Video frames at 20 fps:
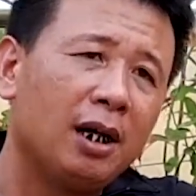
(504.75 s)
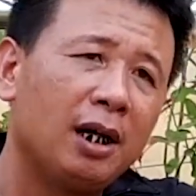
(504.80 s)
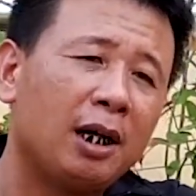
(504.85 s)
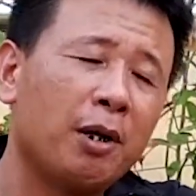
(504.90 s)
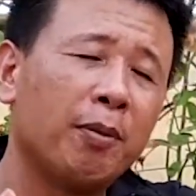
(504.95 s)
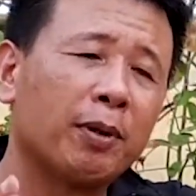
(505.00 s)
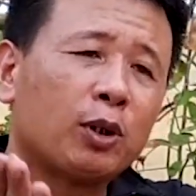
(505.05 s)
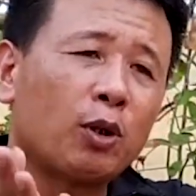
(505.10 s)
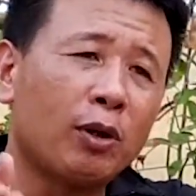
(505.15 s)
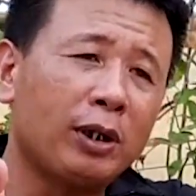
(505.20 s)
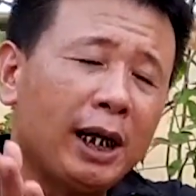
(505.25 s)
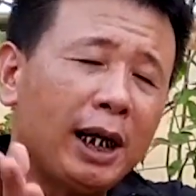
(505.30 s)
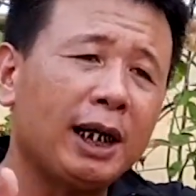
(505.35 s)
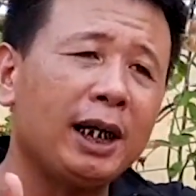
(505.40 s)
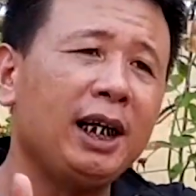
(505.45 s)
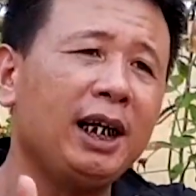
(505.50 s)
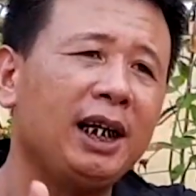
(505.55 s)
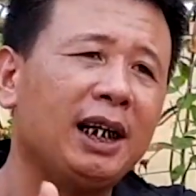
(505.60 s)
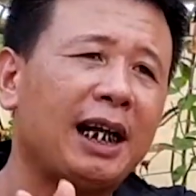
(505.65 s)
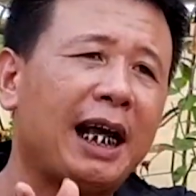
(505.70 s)
nếu mà tốt nhất
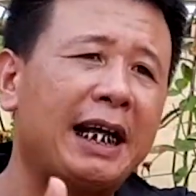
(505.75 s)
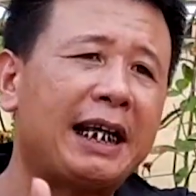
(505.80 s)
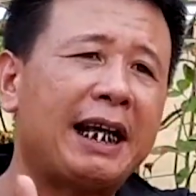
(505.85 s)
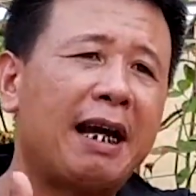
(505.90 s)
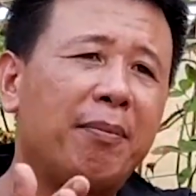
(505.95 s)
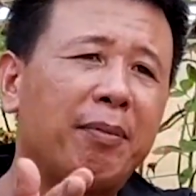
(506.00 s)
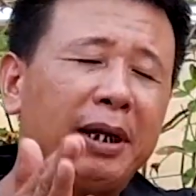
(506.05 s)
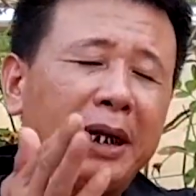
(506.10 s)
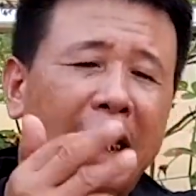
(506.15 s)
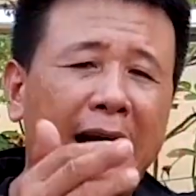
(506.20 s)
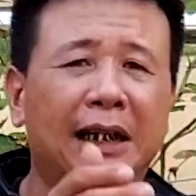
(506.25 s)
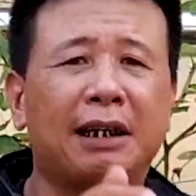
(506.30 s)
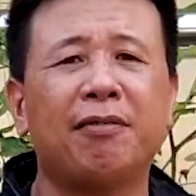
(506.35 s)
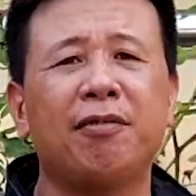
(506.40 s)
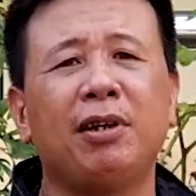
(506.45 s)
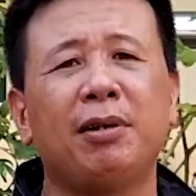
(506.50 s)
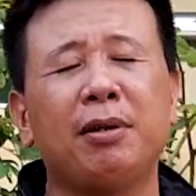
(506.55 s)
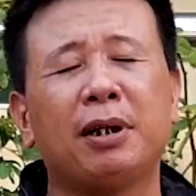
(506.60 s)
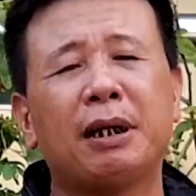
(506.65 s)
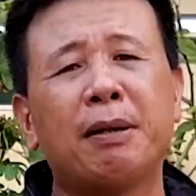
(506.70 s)
ấy, là anh em nên đặt
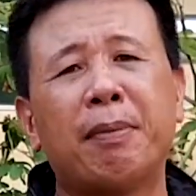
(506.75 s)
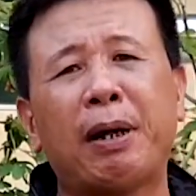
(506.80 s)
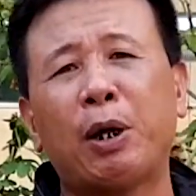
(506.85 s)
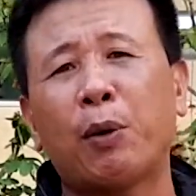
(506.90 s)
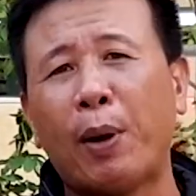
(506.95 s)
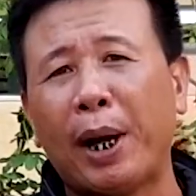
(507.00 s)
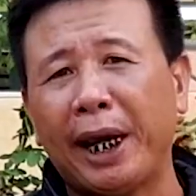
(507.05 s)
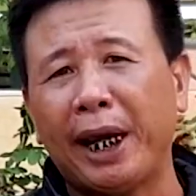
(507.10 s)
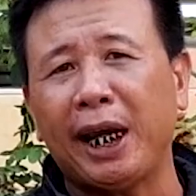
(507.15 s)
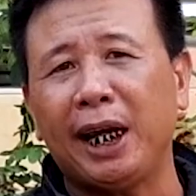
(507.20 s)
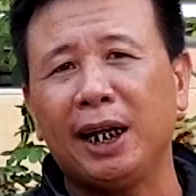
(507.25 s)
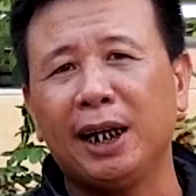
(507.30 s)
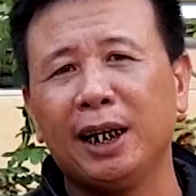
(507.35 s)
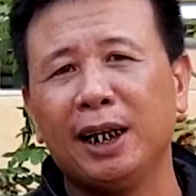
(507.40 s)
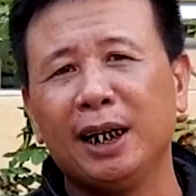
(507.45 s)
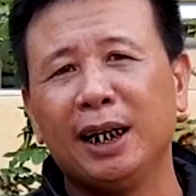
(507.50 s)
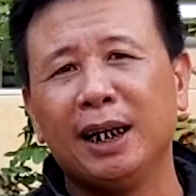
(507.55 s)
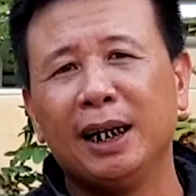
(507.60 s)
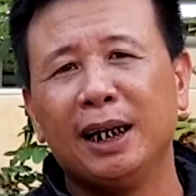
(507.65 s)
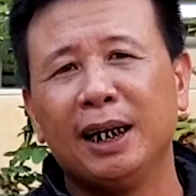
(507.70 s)
cái cái máy quay
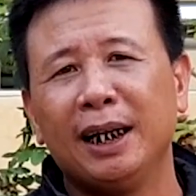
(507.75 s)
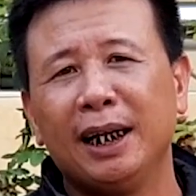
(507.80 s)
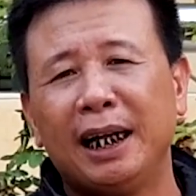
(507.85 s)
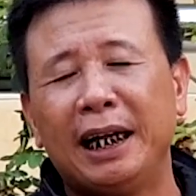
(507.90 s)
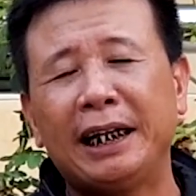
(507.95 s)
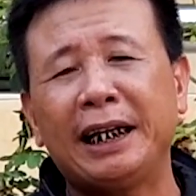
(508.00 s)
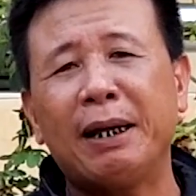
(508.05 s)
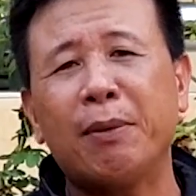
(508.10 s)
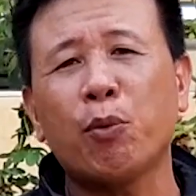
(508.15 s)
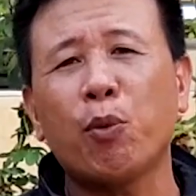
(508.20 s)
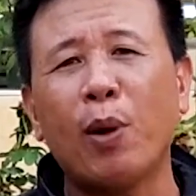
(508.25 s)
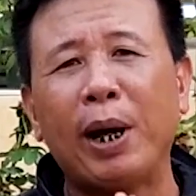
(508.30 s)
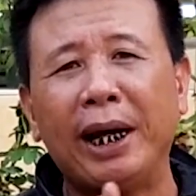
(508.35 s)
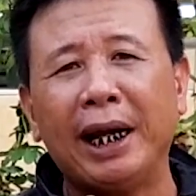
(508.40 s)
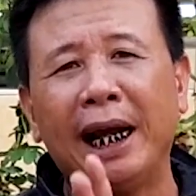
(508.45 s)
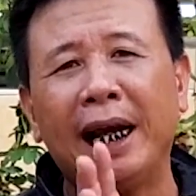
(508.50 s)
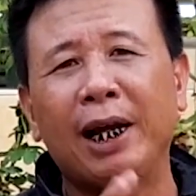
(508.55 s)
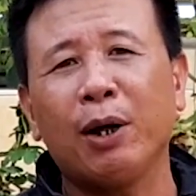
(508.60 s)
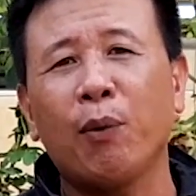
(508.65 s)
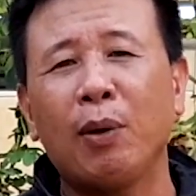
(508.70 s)
anh em quay
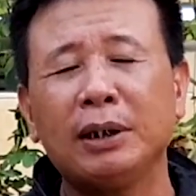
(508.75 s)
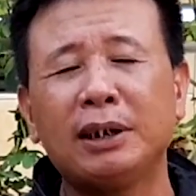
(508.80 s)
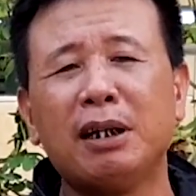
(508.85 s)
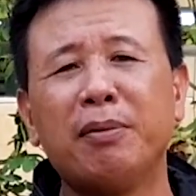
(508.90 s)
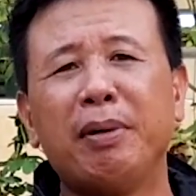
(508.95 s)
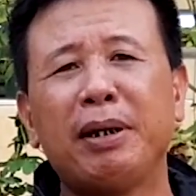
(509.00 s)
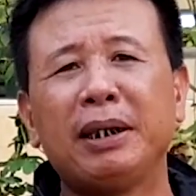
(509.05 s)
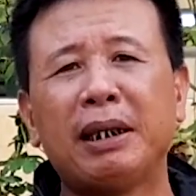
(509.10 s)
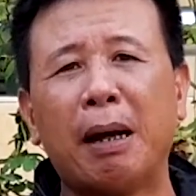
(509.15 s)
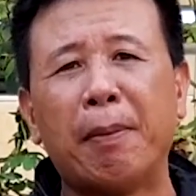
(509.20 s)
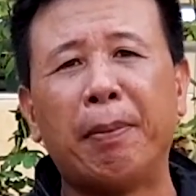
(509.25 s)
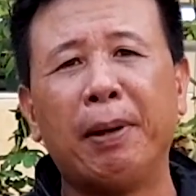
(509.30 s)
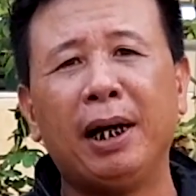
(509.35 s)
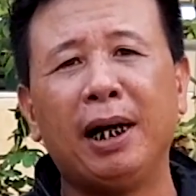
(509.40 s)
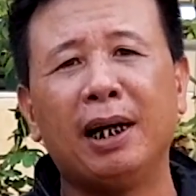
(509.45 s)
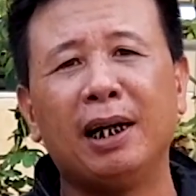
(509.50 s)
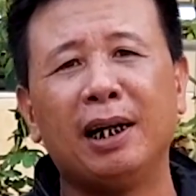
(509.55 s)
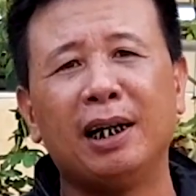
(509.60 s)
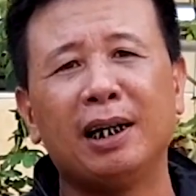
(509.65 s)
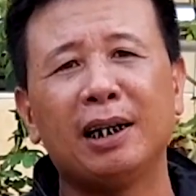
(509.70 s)
lại quá trình mình tập á
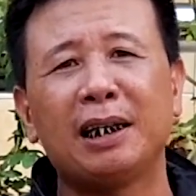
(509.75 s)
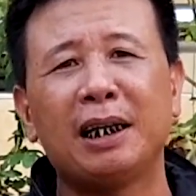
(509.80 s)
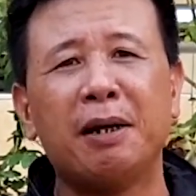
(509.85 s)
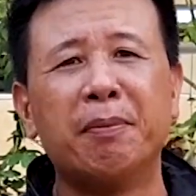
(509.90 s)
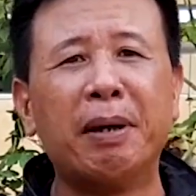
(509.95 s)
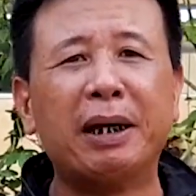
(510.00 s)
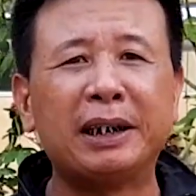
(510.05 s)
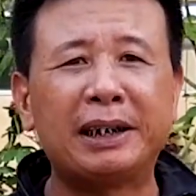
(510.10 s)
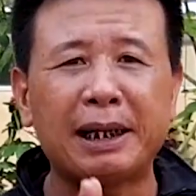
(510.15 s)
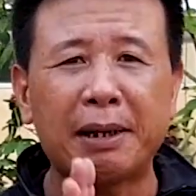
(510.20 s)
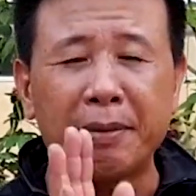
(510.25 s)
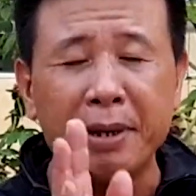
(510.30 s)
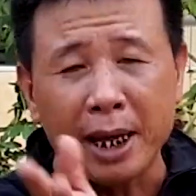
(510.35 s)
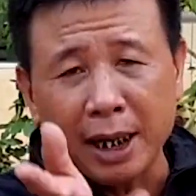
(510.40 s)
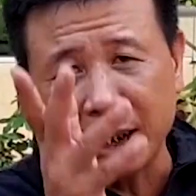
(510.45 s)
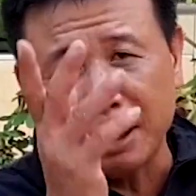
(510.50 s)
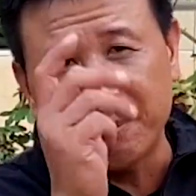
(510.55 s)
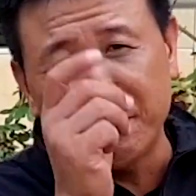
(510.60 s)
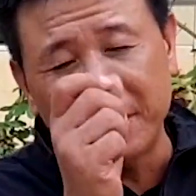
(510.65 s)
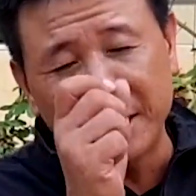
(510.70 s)
thì mình sẽ
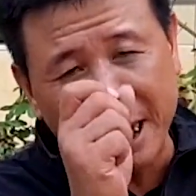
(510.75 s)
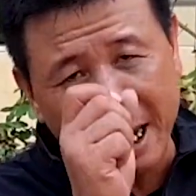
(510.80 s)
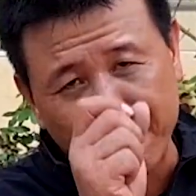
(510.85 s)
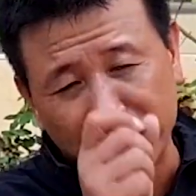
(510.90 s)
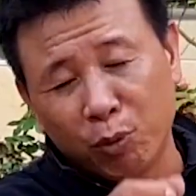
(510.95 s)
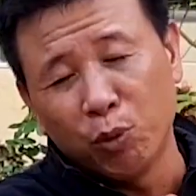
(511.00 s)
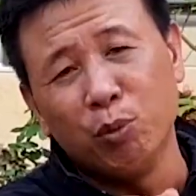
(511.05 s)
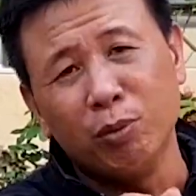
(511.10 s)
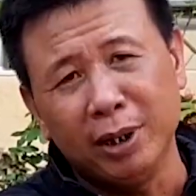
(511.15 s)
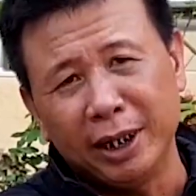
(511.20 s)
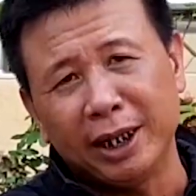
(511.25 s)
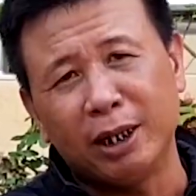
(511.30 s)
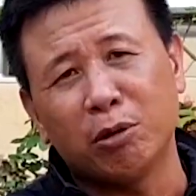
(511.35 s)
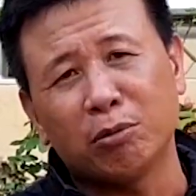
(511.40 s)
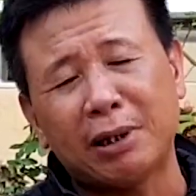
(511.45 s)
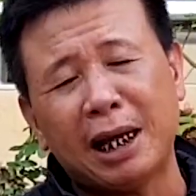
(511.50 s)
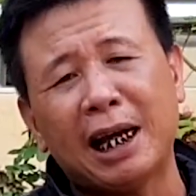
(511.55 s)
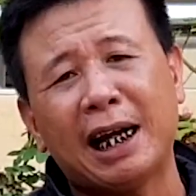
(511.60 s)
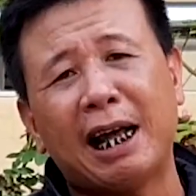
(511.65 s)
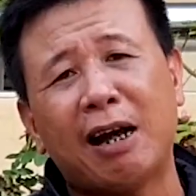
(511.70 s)
biết là mình làm đúng ở cái
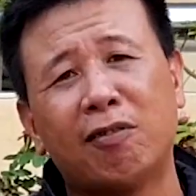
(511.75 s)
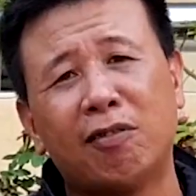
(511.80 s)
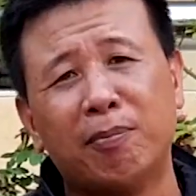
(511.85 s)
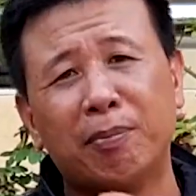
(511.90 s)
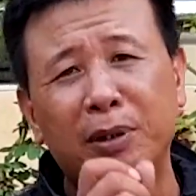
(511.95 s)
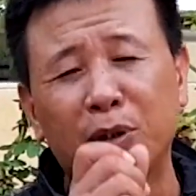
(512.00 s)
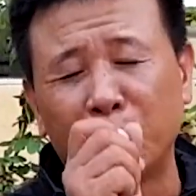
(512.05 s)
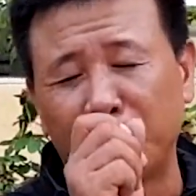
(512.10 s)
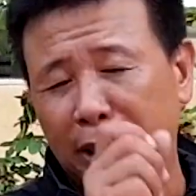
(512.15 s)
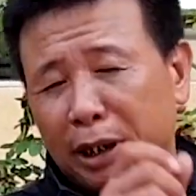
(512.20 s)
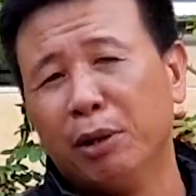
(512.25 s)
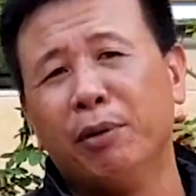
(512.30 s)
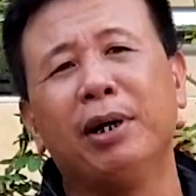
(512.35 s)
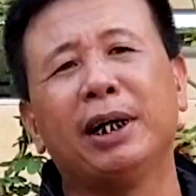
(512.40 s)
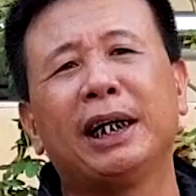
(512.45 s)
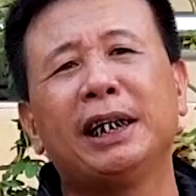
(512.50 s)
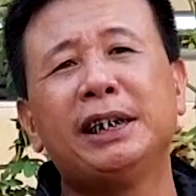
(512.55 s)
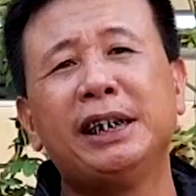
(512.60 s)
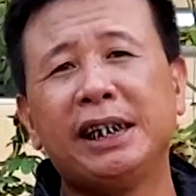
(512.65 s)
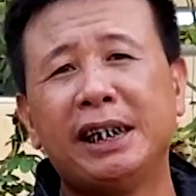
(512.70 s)
động tác nào và mình còn thiếu ở
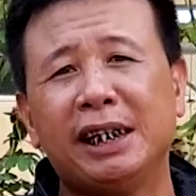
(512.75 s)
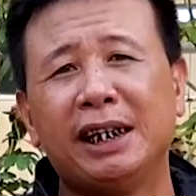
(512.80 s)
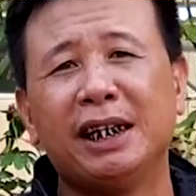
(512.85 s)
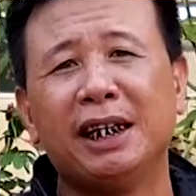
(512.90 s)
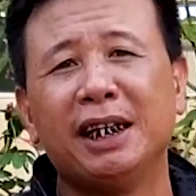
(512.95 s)
cái gì